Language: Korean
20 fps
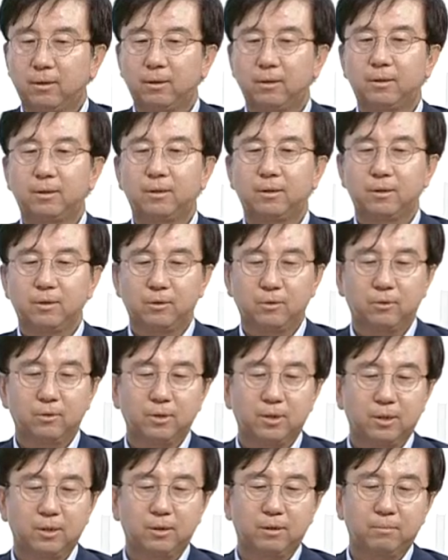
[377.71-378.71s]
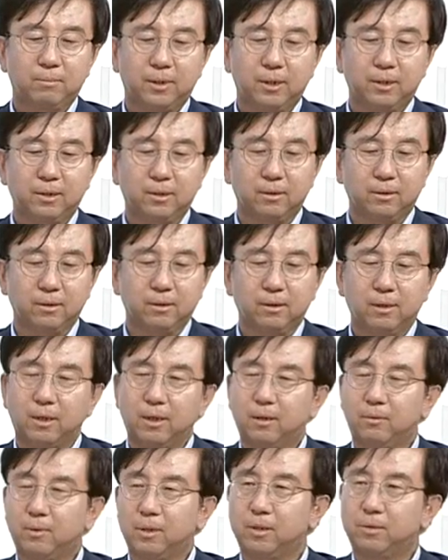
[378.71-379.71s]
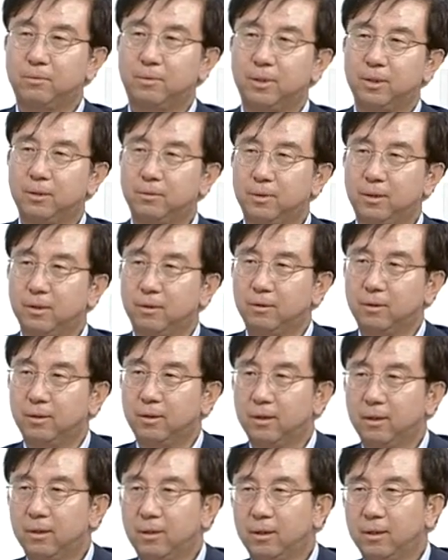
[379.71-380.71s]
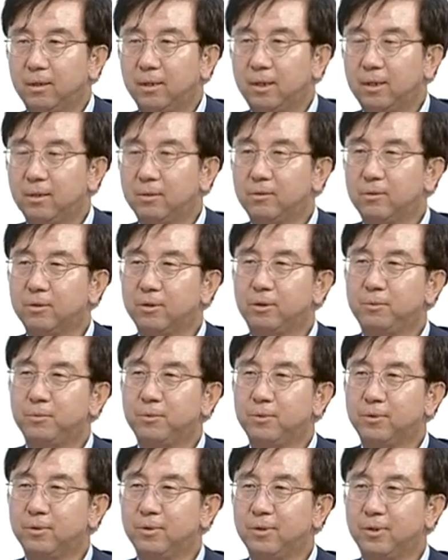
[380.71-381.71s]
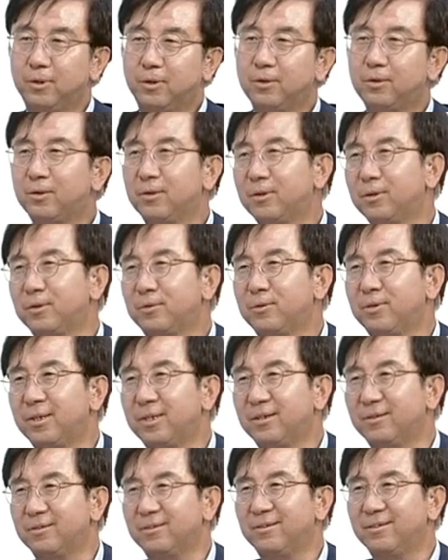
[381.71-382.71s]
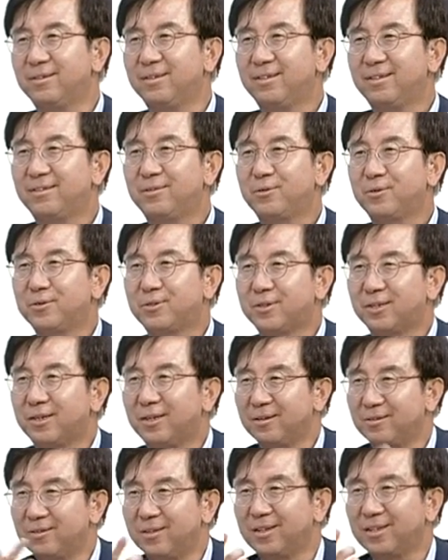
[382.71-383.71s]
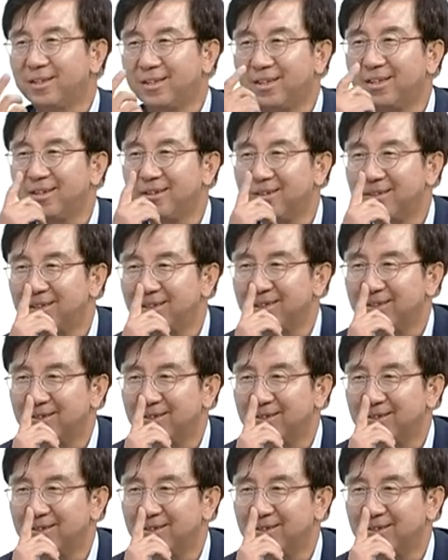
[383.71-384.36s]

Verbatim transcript: 어쨌든 소재를 만드는 아까 말씀하신 대로 탄소 섬유는 어떤 경우에도 꼭 들어갈 네. 것 같다 이런